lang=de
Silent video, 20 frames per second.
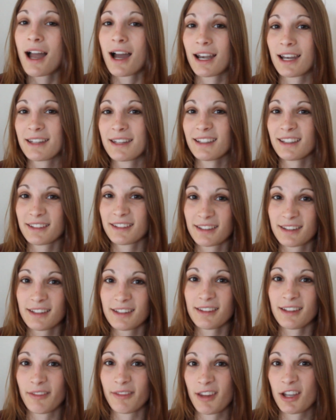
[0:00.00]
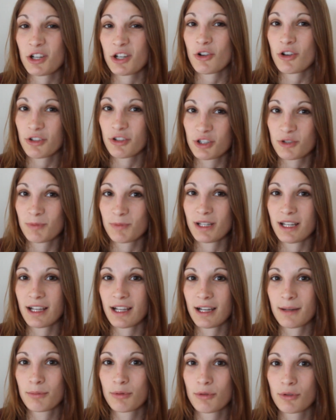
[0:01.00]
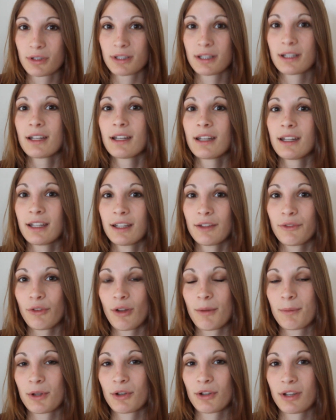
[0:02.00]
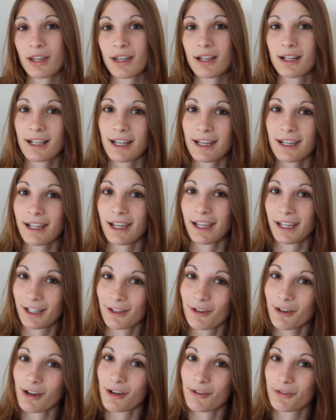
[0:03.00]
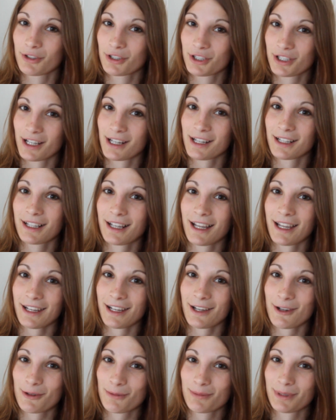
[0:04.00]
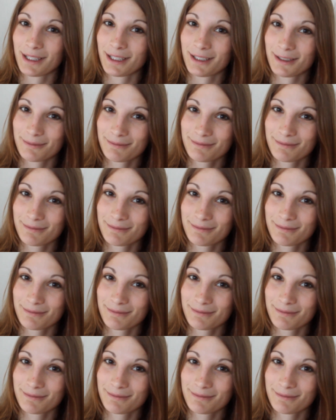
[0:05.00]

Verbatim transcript: Allerdings ist dies ein sehr kostspieliger Punkt. Hierzu habe ich euch eine kleine Rechnung aufgestellt. Kleinen Augenblick.